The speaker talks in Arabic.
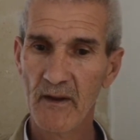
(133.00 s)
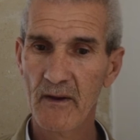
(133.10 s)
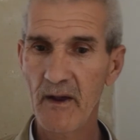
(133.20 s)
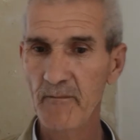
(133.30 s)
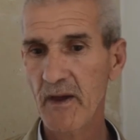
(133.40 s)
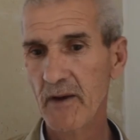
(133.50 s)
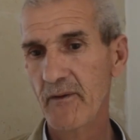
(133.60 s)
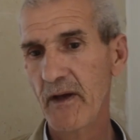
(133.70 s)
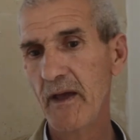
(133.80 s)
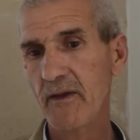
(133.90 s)
لم يعرف
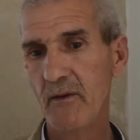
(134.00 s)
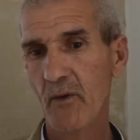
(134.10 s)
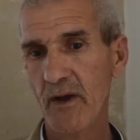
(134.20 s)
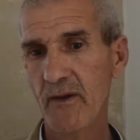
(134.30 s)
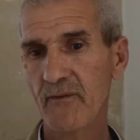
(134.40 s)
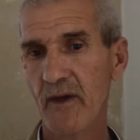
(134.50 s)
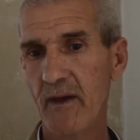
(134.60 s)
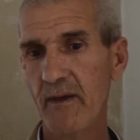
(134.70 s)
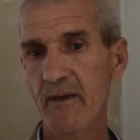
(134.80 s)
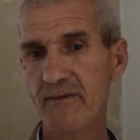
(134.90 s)
اي واحد
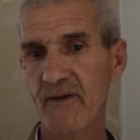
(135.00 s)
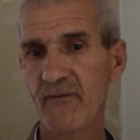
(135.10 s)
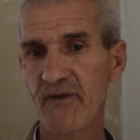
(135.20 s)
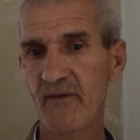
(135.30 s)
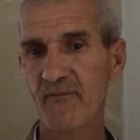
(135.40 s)
اي سنتيم